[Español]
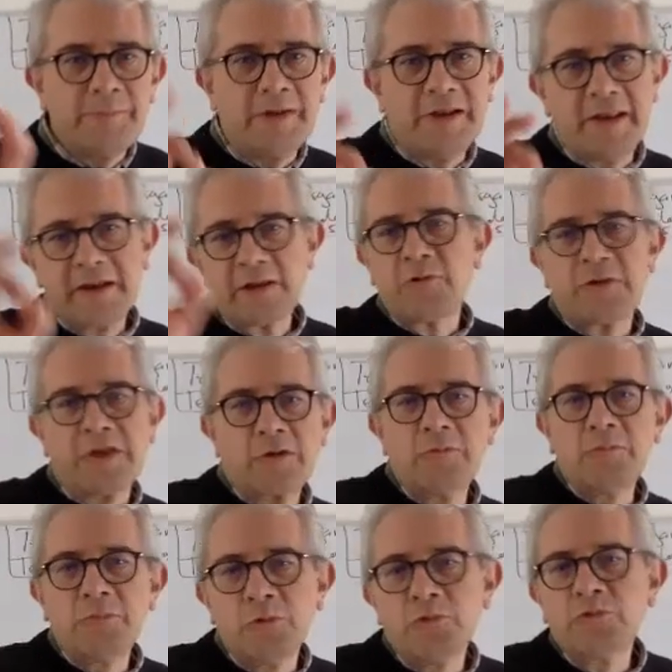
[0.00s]
la pena
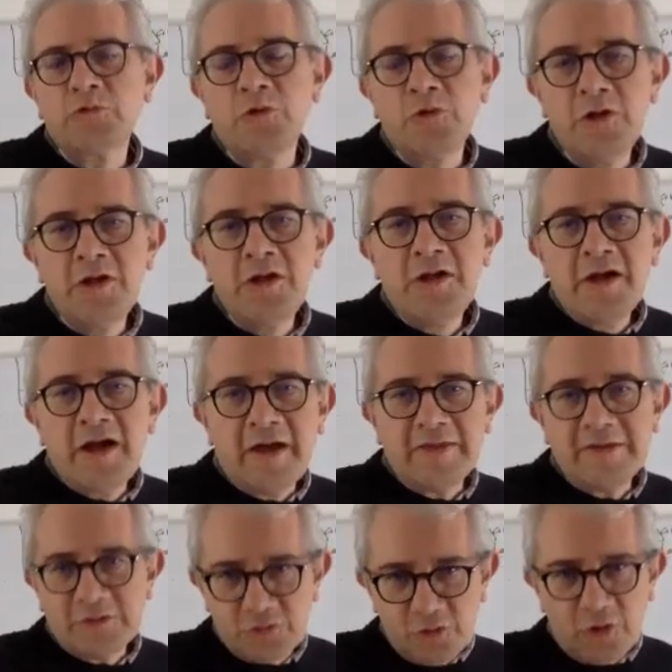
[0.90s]
recordar un punto
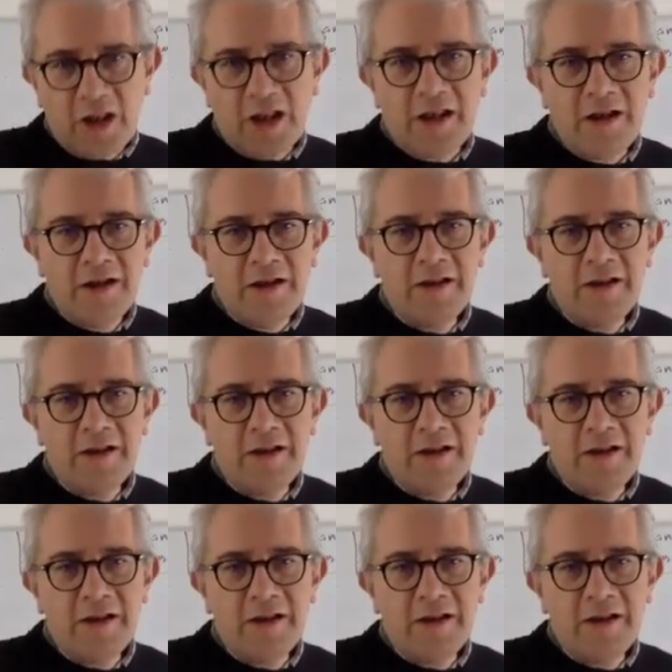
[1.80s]
adicional